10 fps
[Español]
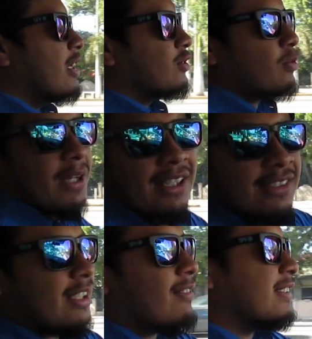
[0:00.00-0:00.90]
súper
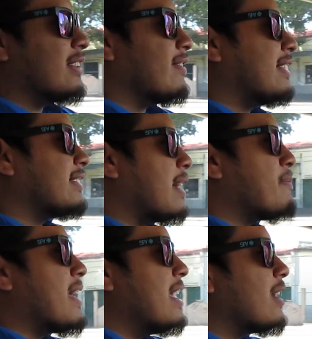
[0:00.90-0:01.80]
accesibles si vas
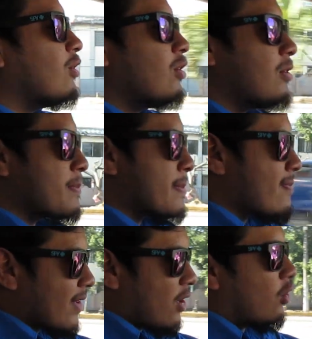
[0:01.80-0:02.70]
en vehículo
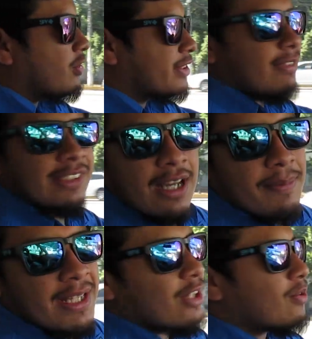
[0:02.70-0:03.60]
o si vas
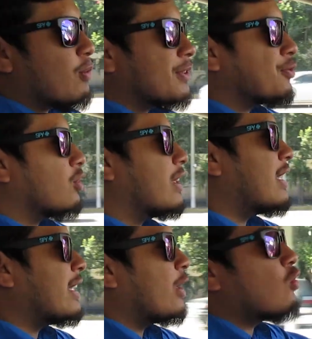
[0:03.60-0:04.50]
caminando, pues no
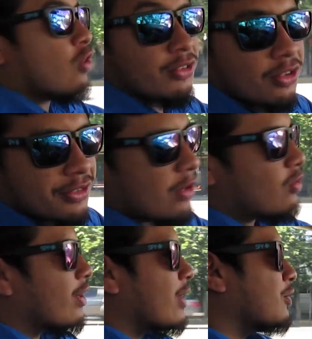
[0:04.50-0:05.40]
tiene ningún costo
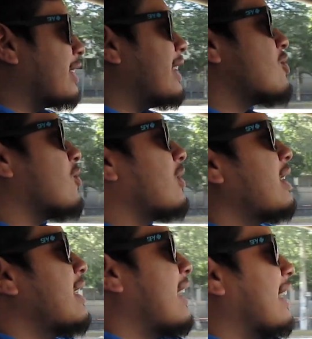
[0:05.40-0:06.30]
según lo que nos han dicho.
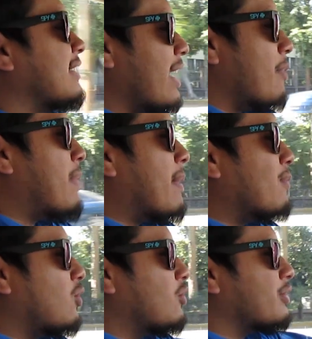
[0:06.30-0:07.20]
Así que
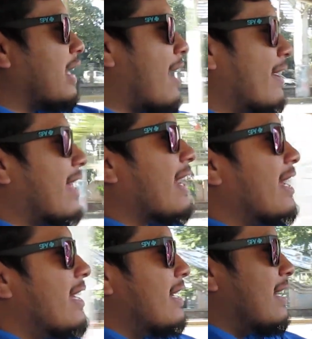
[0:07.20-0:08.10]
vamos a ver
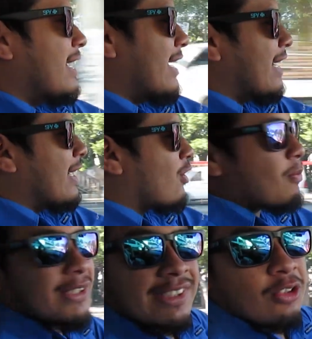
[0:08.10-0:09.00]
eh,
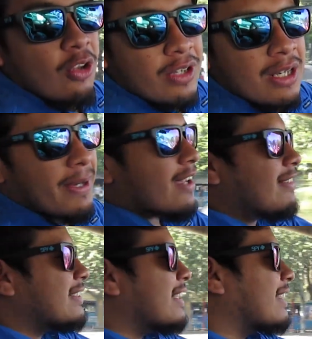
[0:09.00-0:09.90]
cómo está todo en el Parque
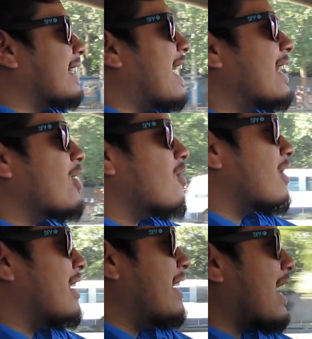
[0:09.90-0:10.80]
Bicentenario
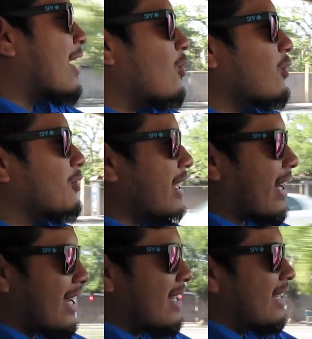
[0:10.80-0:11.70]
y a
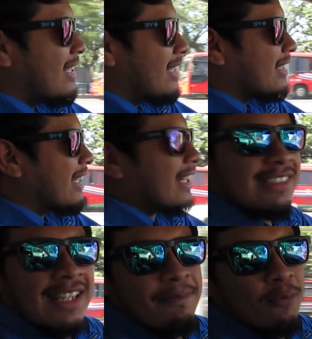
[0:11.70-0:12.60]
conocer de
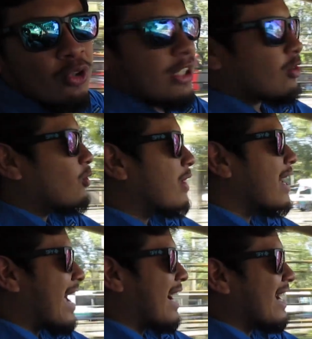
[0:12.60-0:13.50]
este bonito
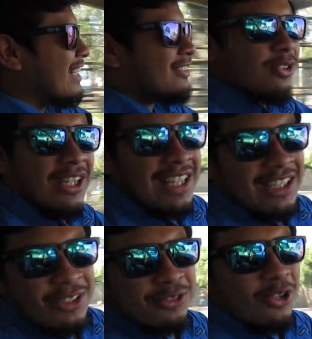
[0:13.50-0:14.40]
lugar acá en su
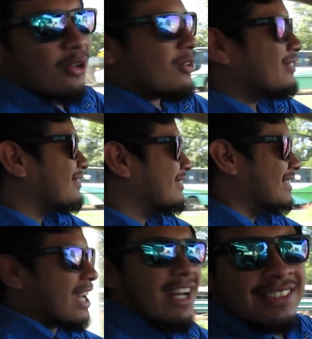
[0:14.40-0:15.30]
canal de un solo.
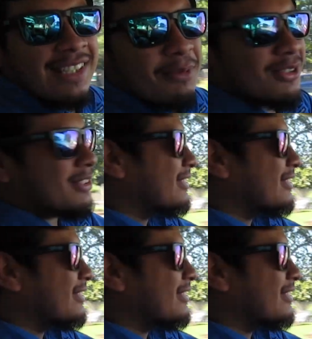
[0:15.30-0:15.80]
Ya regresamos.